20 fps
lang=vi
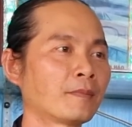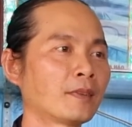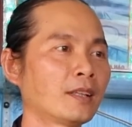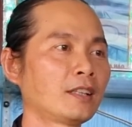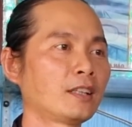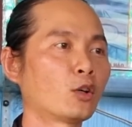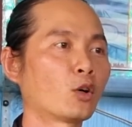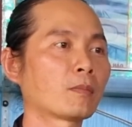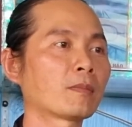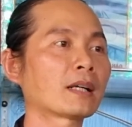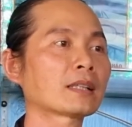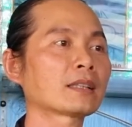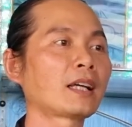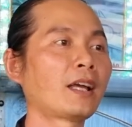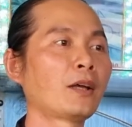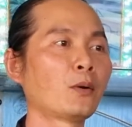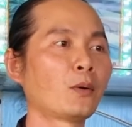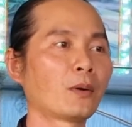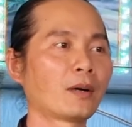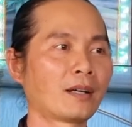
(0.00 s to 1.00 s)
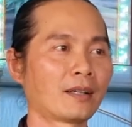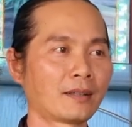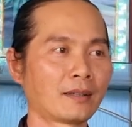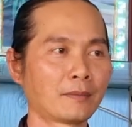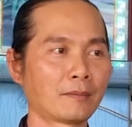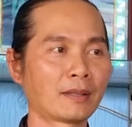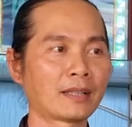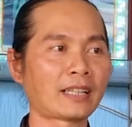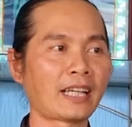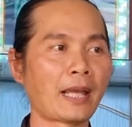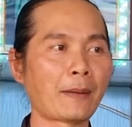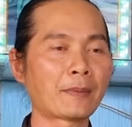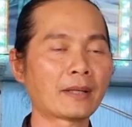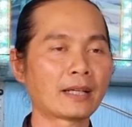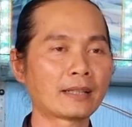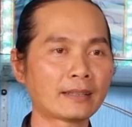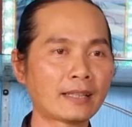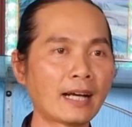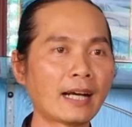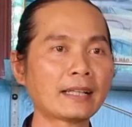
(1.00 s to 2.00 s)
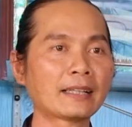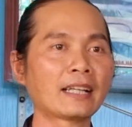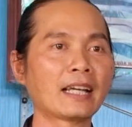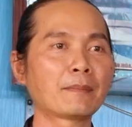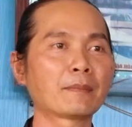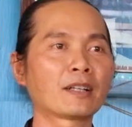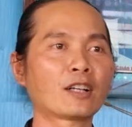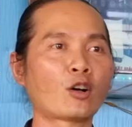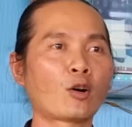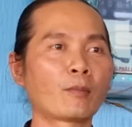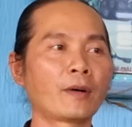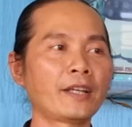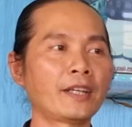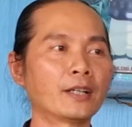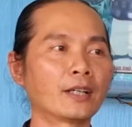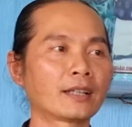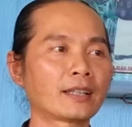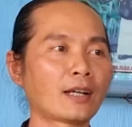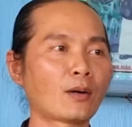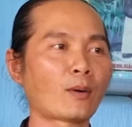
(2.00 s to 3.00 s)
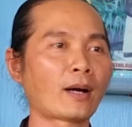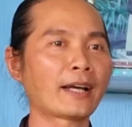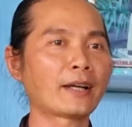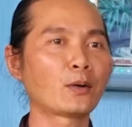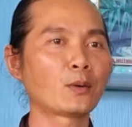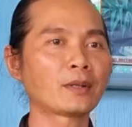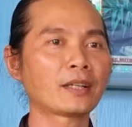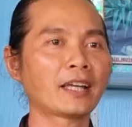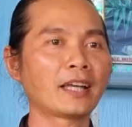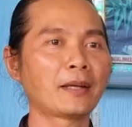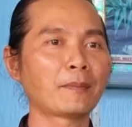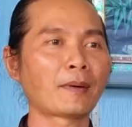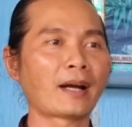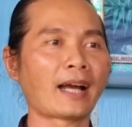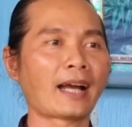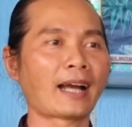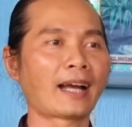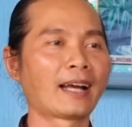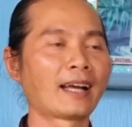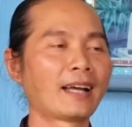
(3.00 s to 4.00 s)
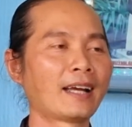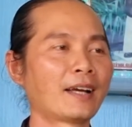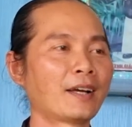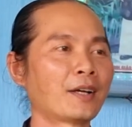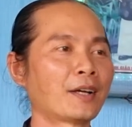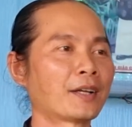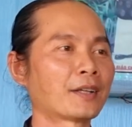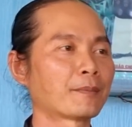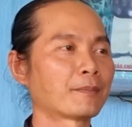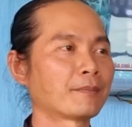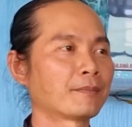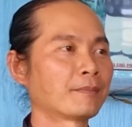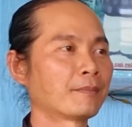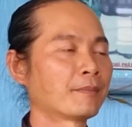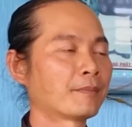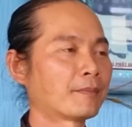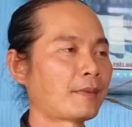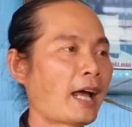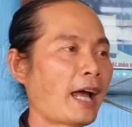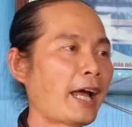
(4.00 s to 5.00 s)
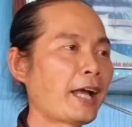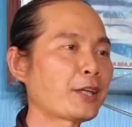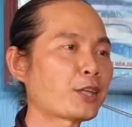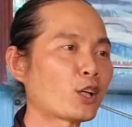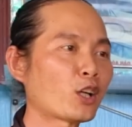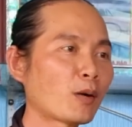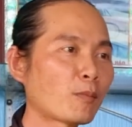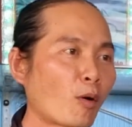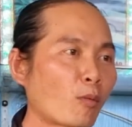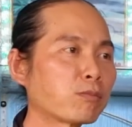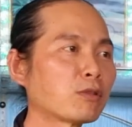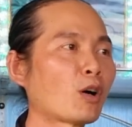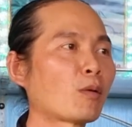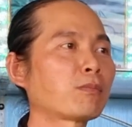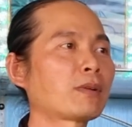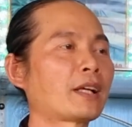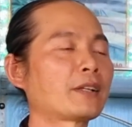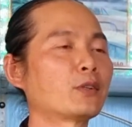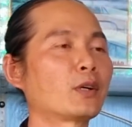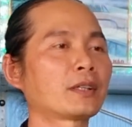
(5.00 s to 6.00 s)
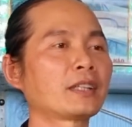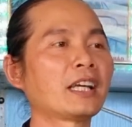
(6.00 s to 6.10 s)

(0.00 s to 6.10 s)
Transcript: Nó vượt mất tiêu à. Mình kìm gần chết đây mà nó còn bị vượt ra ngoài, huống chi mà để cho nó bung lung là vượt.